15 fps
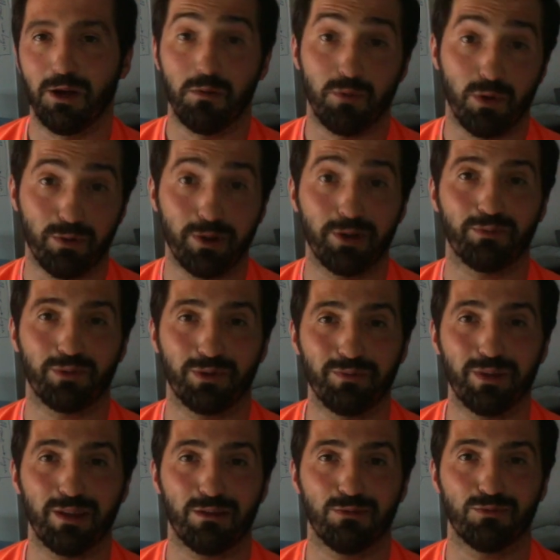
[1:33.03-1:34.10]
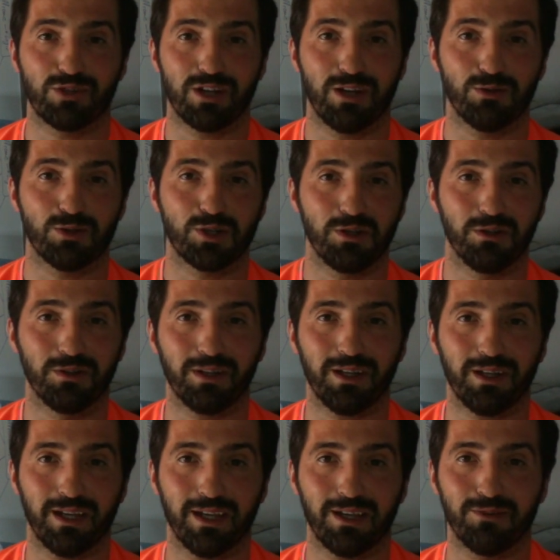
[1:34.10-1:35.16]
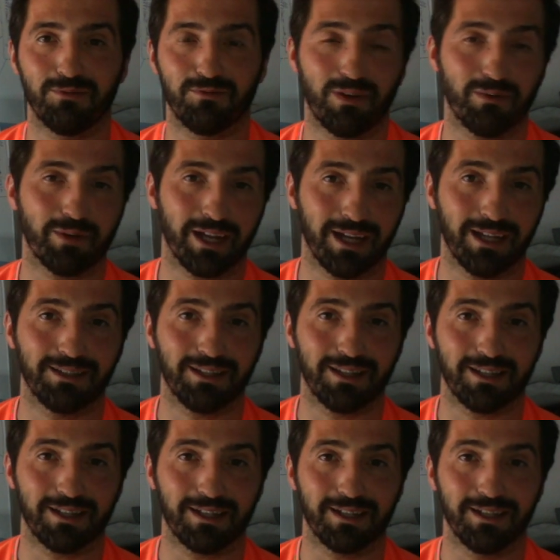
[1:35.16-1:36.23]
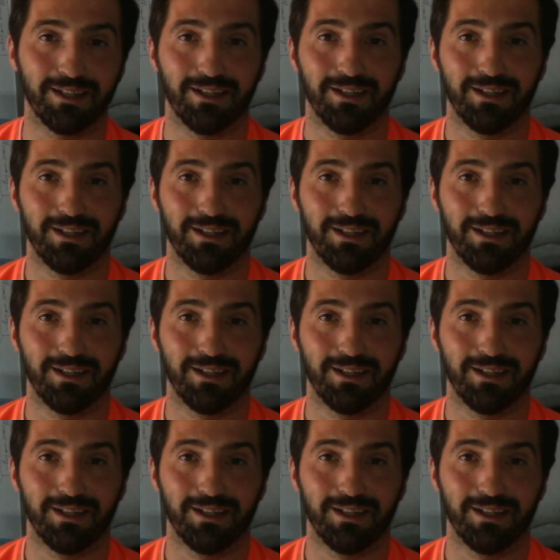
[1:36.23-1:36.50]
pues bueno, pues me hizo mucha ilusión que un fabricante de,